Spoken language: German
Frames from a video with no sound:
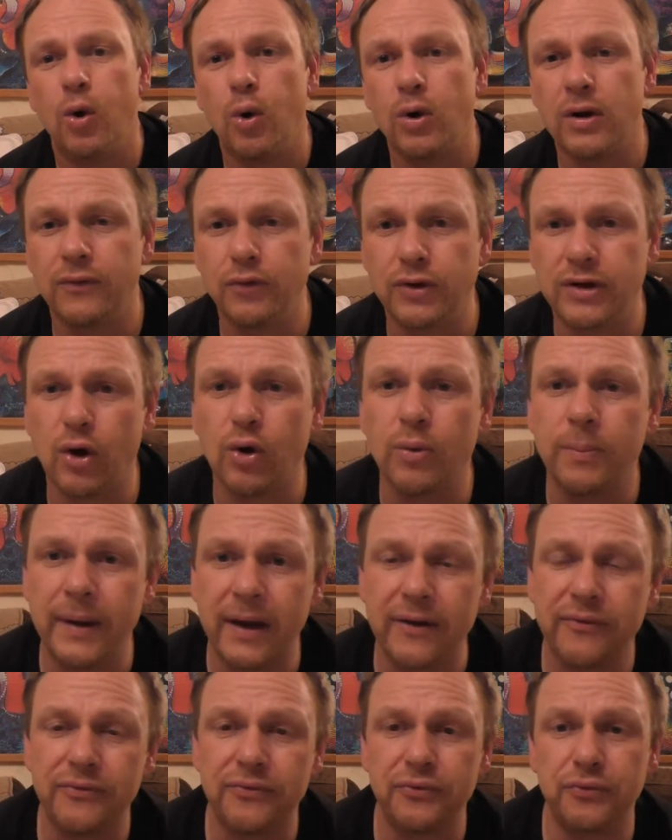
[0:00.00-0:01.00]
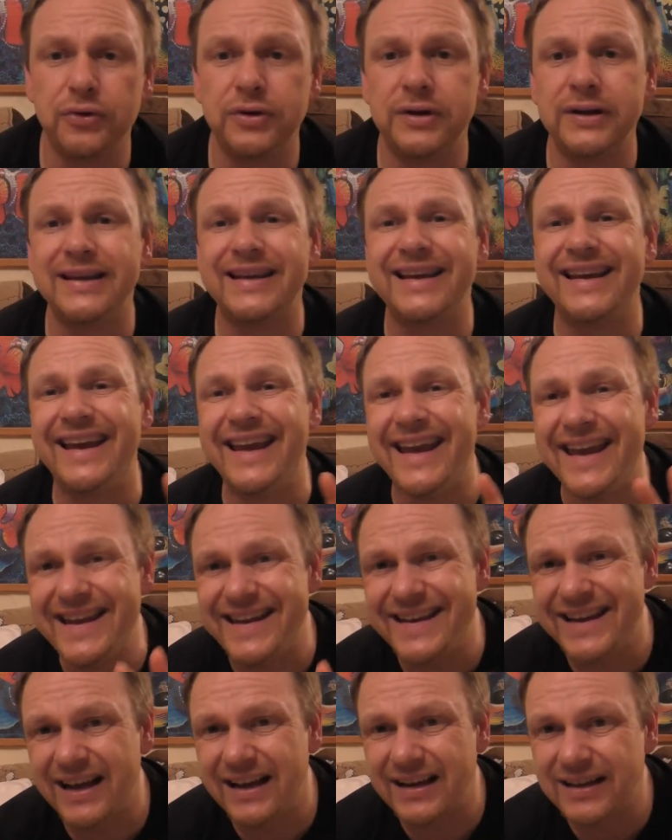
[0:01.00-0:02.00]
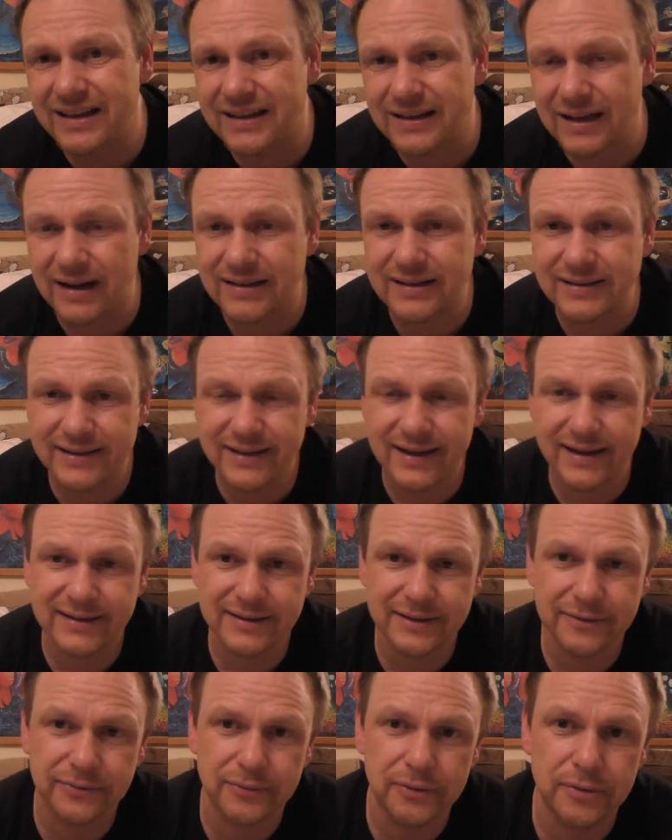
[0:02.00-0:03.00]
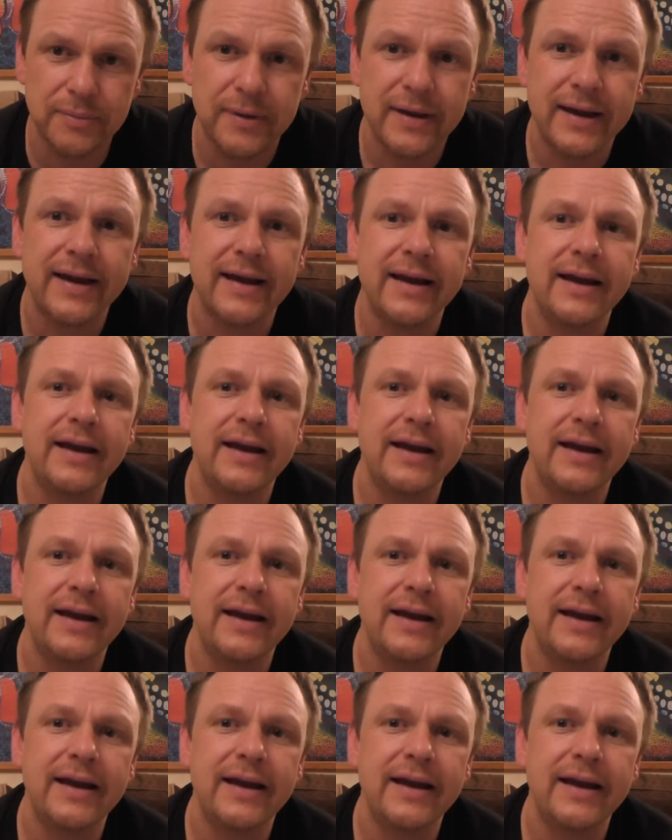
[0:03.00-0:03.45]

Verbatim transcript: oder wirklich auch mehr für die Kinder gedacht, dieser ganze Film.